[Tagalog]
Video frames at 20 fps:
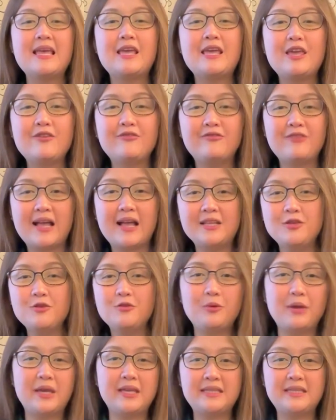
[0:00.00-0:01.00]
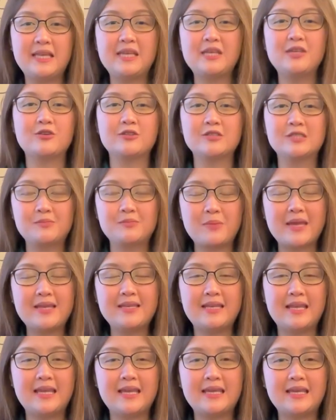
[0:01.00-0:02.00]
evaluating your
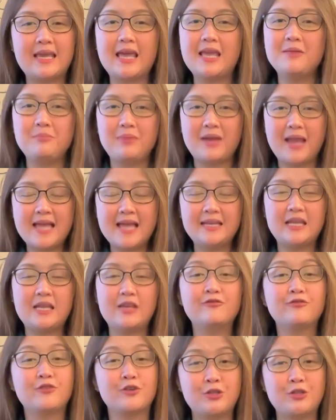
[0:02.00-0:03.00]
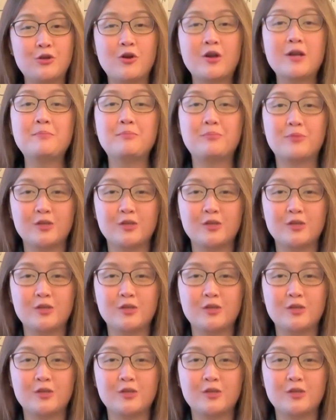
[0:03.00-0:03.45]
spending and planning for your